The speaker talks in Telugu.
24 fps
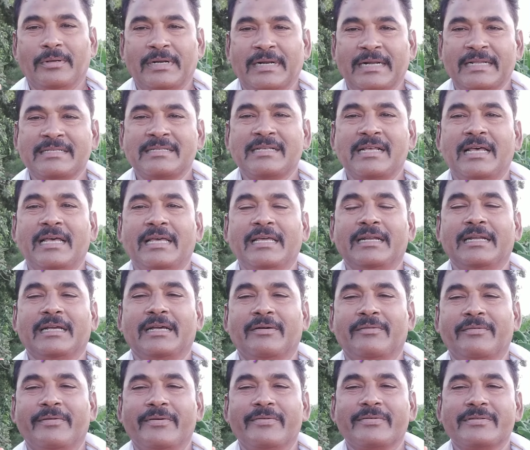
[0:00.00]
రసాయనిక
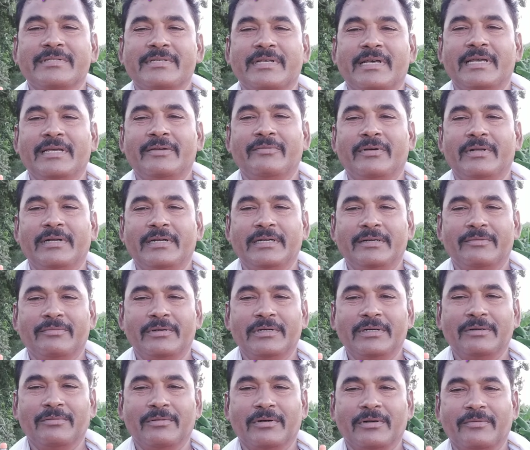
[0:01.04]
వ్యవసాయం
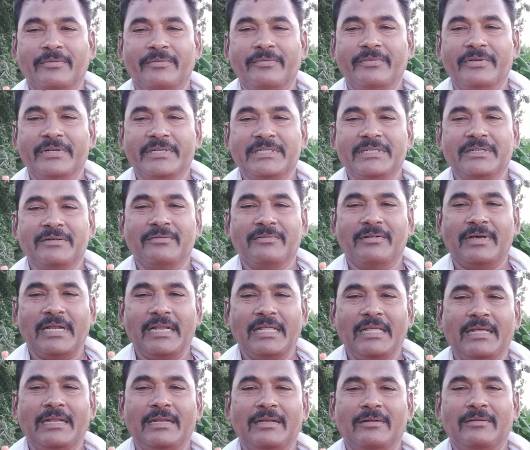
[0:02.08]
అనేటువంటి ఒక విష
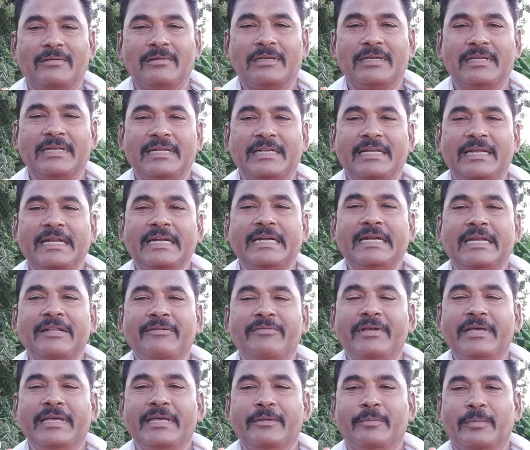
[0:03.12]
వలయంలోకి
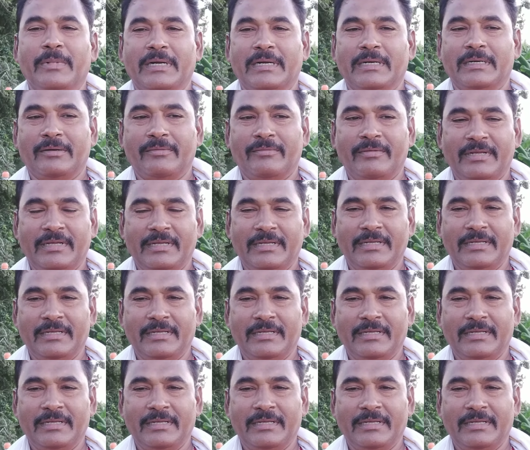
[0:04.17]
నెట్టివేయబడటమే